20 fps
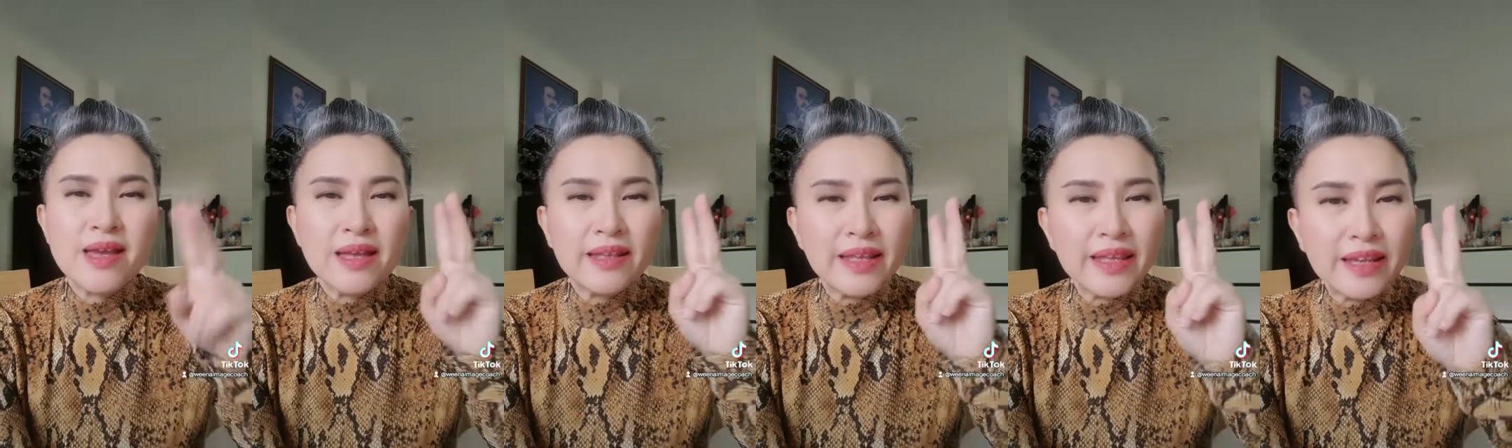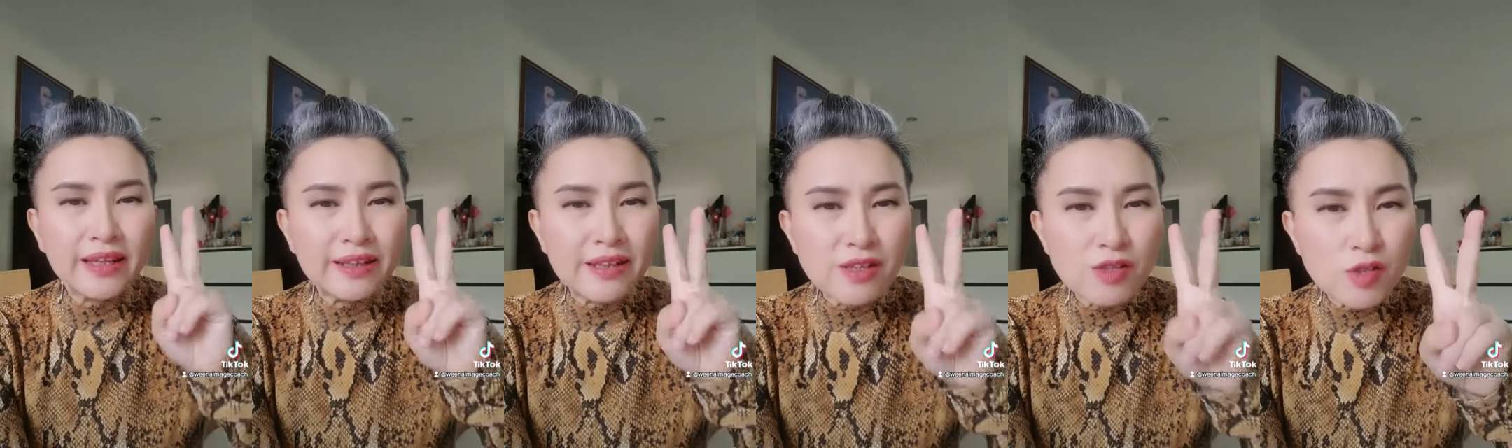ที่
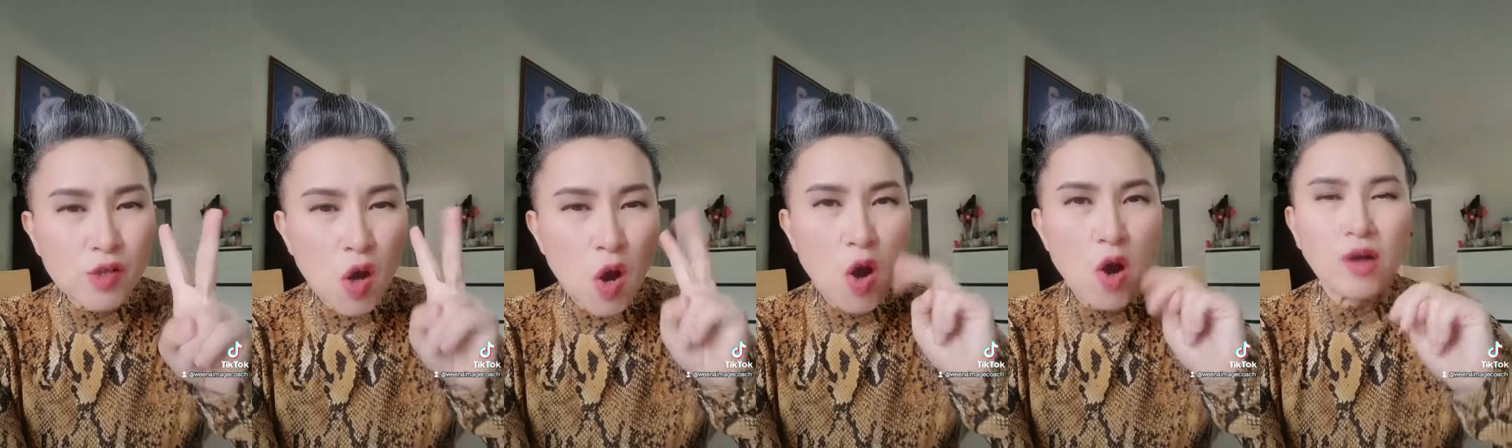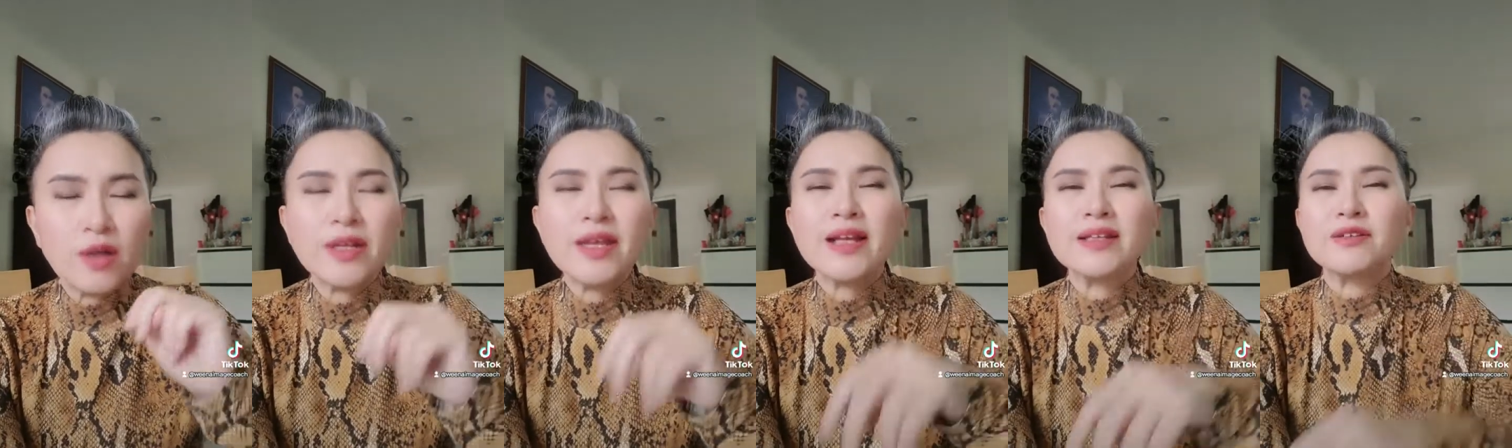อีกที่
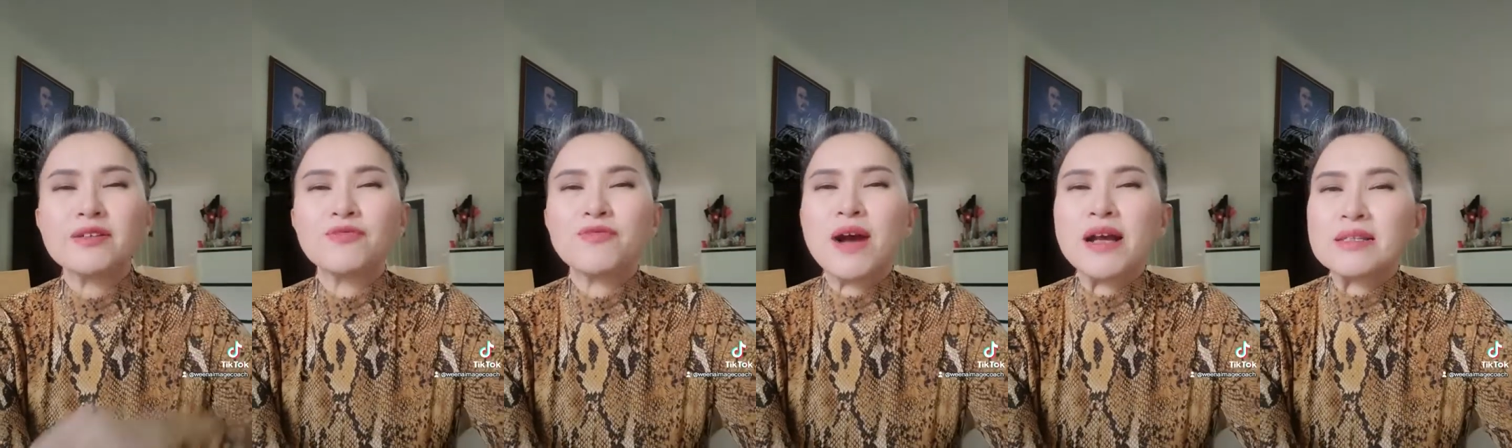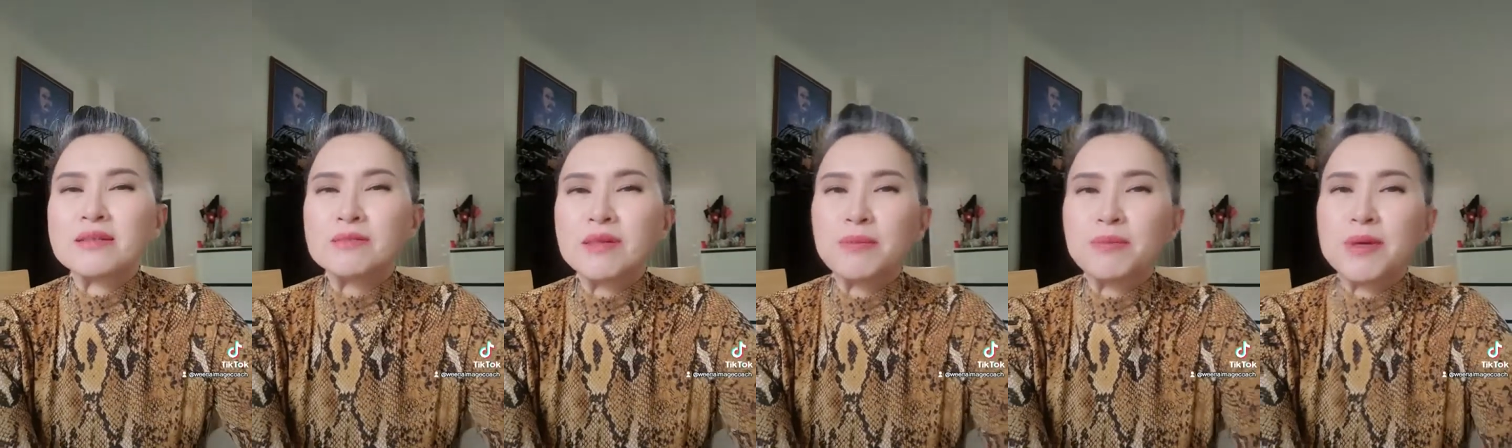2 ที่อยากจะฝาก
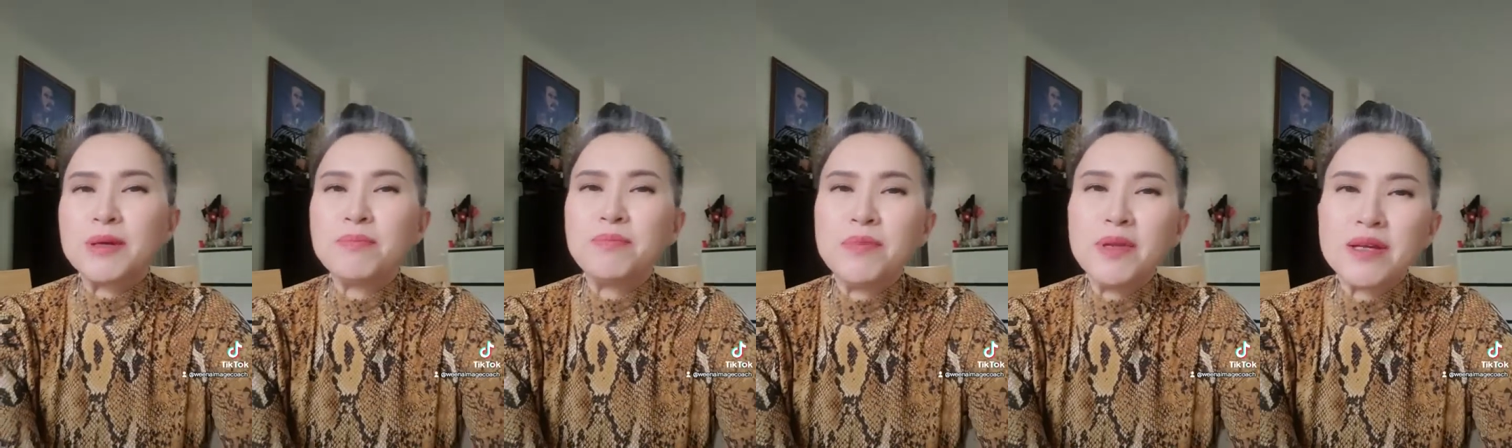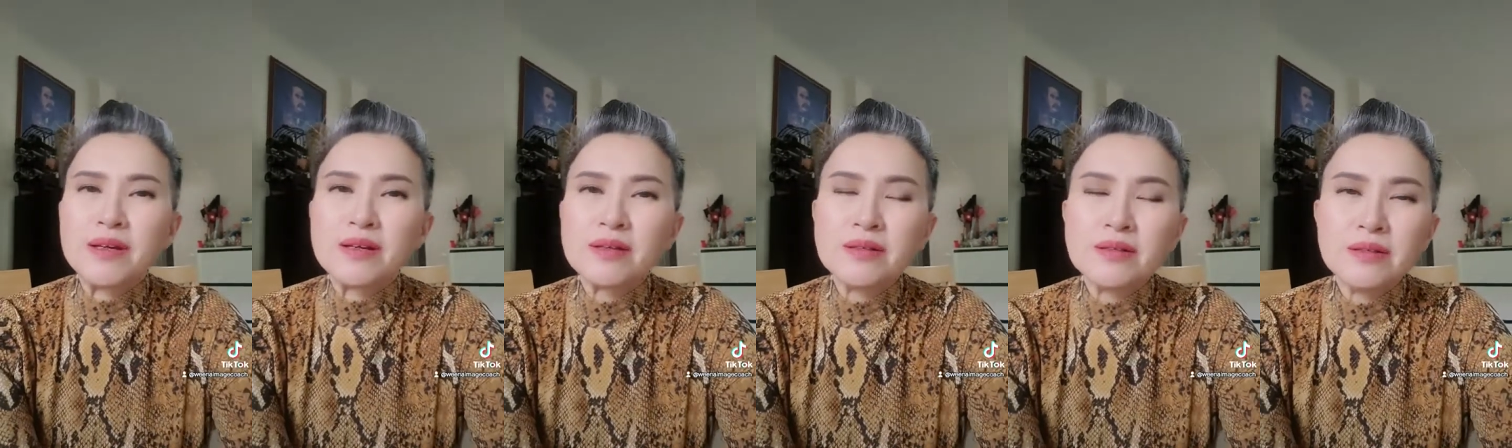สำหรับคลิปนี้
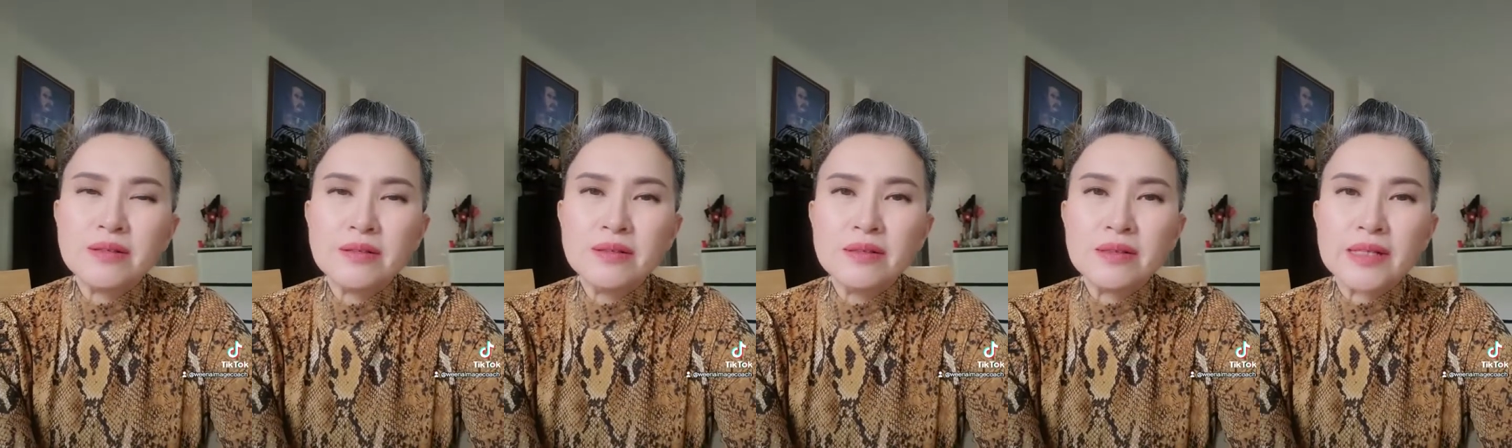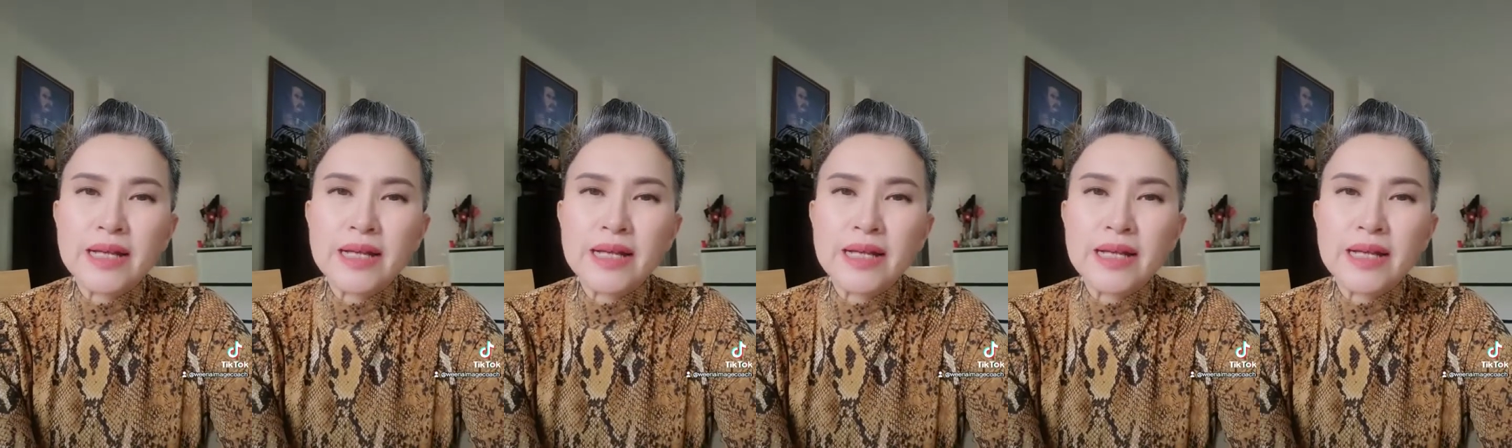ก็คือ